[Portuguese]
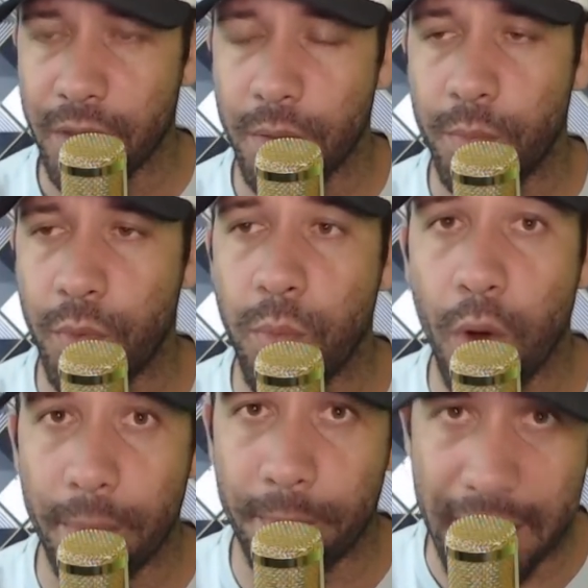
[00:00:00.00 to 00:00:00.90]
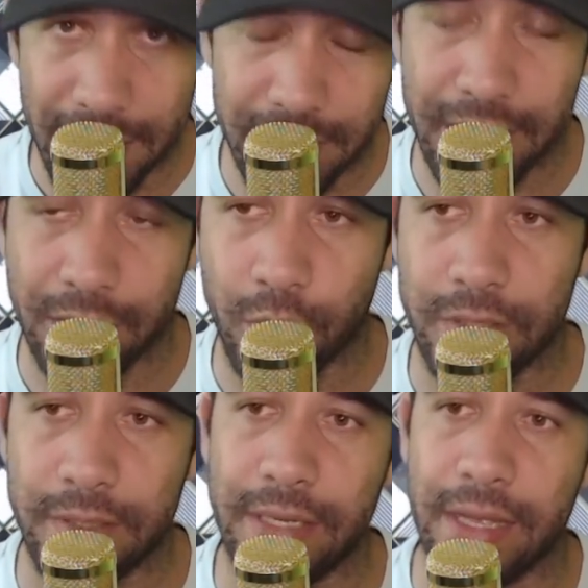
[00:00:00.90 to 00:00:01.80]
por boa parte da
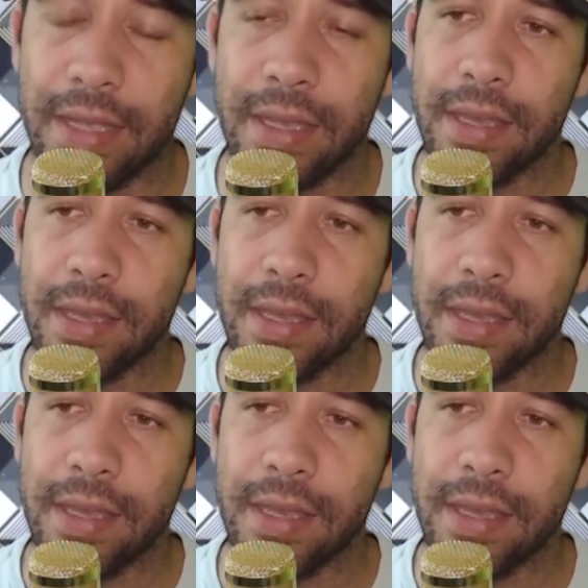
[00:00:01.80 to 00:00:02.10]
torcida